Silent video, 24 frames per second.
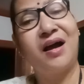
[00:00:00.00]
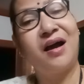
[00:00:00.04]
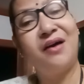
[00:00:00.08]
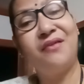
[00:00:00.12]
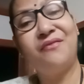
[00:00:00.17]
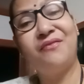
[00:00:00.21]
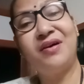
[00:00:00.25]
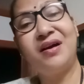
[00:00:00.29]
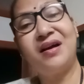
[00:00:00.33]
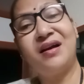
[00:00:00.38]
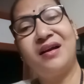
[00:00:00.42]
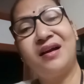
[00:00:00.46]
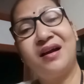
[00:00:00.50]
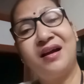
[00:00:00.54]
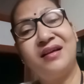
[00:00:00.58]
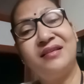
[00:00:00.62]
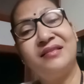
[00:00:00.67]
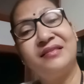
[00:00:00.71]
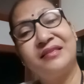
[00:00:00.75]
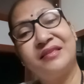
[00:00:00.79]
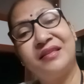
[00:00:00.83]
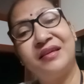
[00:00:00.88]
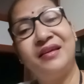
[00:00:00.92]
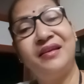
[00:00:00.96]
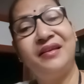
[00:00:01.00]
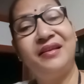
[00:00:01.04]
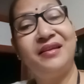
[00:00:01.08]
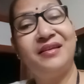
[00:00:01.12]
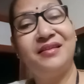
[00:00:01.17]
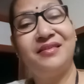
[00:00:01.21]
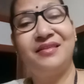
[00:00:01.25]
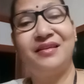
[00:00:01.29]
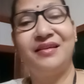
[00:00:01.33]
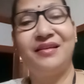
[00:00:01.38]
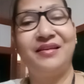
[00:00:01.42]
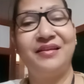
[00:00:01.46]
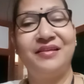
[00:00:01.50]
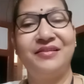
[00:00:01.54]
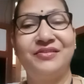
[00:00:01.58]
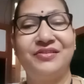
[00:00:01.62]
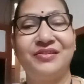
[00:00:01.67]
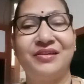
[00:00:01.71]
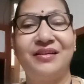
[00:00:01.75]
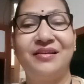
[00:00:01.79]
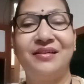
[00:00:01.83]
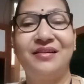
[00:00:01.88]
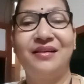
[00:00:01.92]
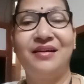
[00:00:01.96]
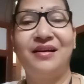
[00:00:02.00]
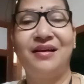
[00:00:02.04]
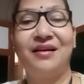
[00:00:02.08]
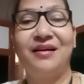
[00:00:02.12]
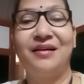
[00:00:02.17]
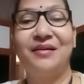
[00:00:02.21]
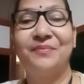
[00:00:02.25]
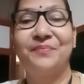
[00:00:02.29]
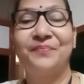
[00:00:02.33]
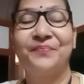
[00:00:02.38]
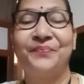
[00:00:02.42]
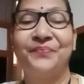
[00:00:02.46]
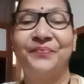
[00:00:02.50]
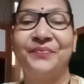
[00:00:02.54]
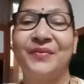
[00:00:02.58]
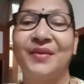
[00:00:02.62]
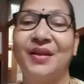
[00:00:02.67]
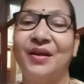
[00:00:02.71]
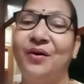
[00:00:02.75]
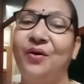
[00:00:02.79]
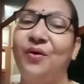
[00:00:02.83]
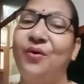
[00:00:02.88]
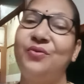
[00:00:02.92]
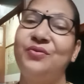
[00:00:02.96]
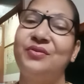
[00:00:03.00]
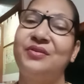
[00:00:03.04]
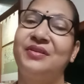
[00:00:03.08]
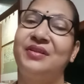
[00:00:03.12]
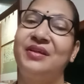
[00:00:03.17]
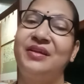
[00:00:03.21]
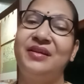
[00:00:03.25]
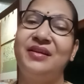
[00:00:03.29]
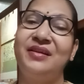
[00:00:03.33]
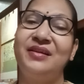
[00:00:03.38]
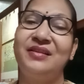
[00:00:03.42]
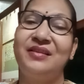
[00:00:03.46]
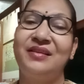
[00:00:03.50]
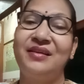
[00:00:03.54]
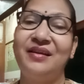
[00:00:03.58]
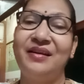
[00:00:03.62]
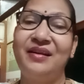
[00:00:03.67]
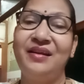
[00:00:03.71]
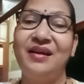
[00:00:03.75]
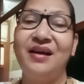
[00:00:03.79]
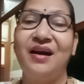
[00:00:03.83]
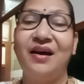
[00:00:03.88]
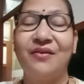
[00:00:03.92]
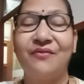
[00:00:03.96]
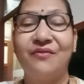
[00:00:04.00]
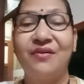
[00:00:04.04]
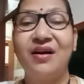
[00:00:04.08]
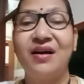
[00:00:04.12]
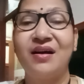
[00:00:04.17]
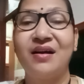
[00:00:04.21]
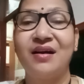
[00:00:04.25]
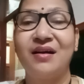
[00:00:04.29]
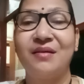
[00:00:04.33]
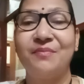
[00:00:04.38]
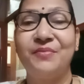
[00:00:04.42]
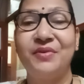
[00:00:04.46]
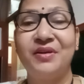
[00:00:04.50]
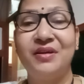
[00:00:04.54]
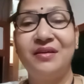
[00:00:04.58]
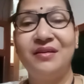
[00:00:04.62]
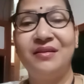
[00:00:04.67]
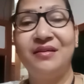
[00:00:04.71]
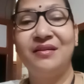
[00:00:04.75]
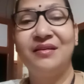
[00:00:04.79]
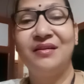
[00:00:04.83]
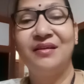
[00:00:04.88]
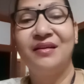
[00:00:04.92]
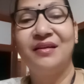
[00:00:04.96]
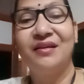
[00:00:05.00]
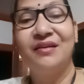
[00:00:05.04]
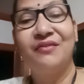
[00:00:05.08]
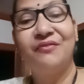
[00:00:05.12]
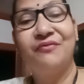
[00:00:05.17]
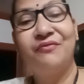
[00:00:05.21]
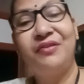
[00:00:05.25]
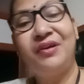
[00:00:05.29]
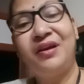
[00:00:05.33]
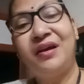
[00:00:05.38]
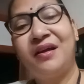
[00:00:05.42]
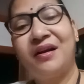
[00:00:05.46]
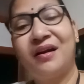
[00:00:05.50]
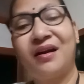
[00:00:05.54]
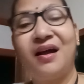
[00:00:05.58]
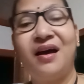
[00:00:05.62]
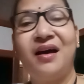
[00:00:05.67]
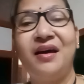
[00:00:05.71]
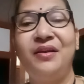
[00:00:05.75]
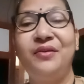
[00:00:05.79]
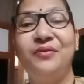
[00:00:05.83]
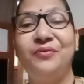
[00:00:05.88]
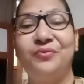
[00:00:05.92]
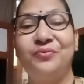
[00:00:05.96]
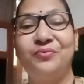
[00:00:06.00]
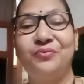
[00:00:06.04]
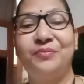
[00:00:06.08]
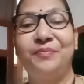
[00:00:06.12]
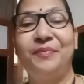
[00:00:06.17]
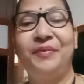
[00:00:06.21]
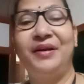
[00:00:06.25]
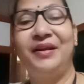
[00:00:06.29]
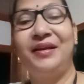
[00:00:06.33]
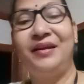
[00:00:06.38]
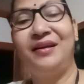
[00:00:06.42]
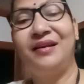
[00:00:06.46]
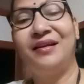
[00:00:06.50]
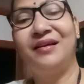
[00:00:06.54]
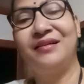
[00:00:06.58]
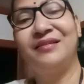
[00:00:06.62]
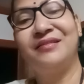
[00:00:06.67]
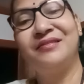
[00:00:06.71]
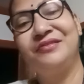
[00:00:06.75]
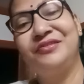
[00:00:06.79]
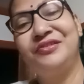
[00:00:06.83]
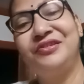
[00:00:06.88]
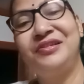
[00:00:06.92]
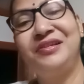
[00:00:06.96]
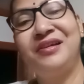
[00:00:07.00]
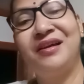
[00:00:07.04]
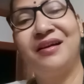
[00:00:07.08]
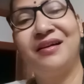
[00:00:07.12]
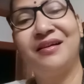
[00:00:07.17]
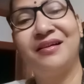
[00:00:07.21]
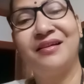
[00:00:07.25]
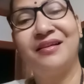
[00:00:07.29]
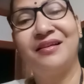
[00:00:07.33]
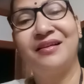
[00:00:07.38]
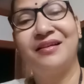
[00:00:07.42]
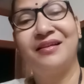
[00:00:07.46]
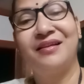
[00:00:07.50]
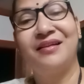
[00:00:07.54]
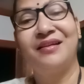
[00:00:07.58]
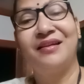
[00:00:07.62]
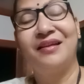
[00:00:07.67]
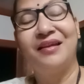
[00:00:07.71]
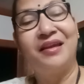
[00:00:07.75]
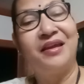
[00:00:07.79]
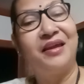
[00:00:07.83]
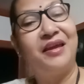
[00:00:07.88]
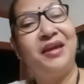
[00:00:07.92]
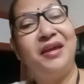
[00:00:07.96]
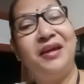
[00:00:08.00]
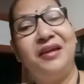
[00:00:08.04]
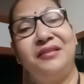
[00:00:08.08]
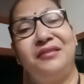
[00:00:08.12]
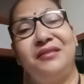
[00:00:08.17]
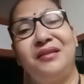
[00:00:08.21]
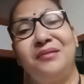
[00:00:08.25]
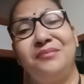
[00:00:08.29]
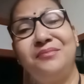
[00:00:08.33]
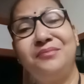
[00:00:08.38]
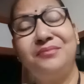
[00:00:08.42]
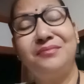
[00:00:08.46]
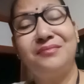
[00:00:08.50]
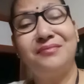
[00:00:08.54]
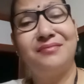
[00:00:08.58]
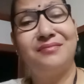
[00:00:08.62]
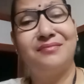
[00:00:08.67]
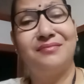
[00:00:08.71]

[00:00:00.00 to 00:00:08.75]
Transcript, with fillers: हवा का धीरे धीरे चलना और धीरे धीरे हवा का भी विकराल रूप लेना जी हाँ एकदम